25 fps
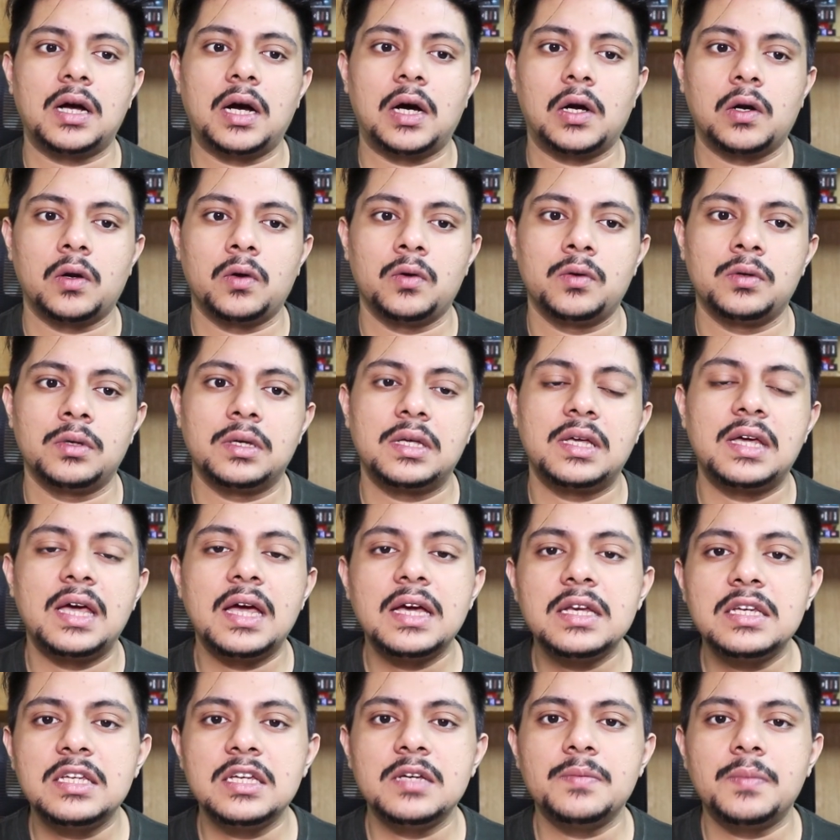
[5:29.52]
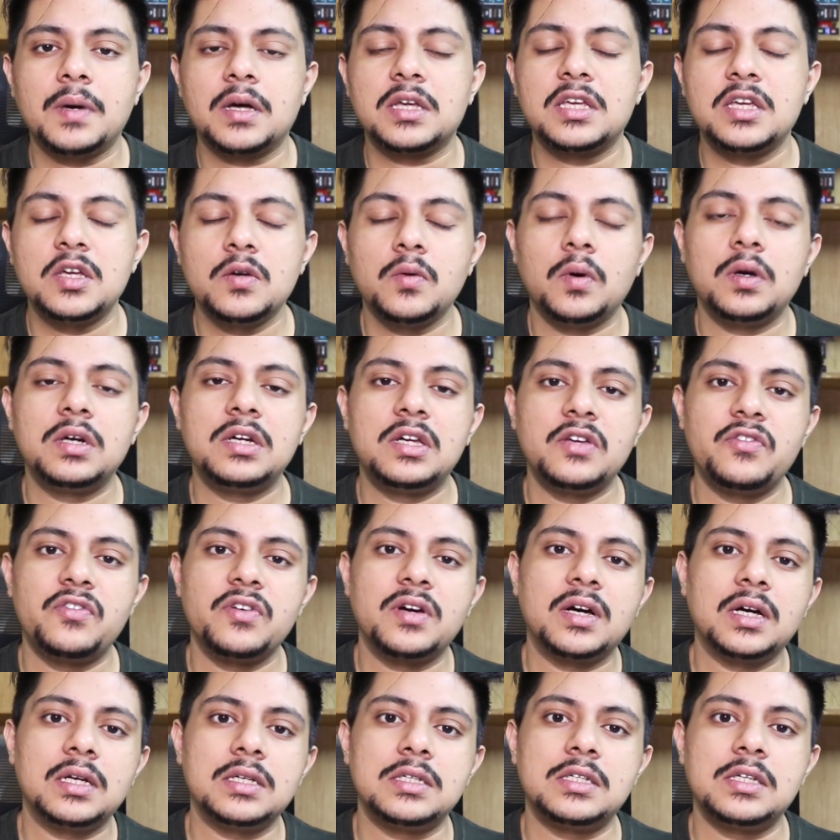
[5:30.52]
কারণ কেডি বা কিওয়ার্ড
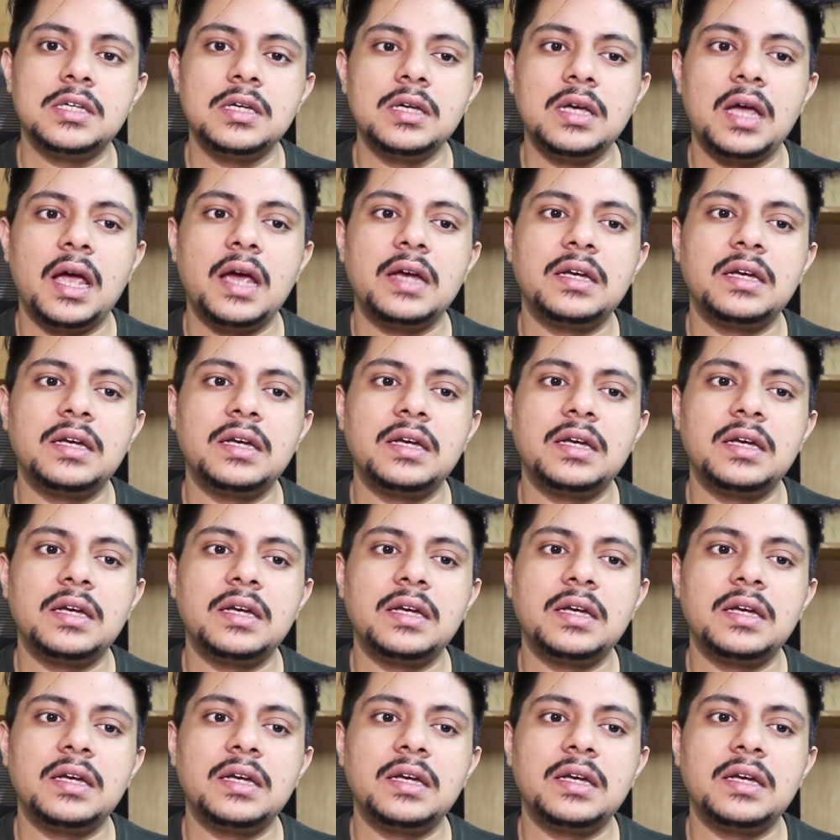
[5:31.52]
ডিফিকাল্টি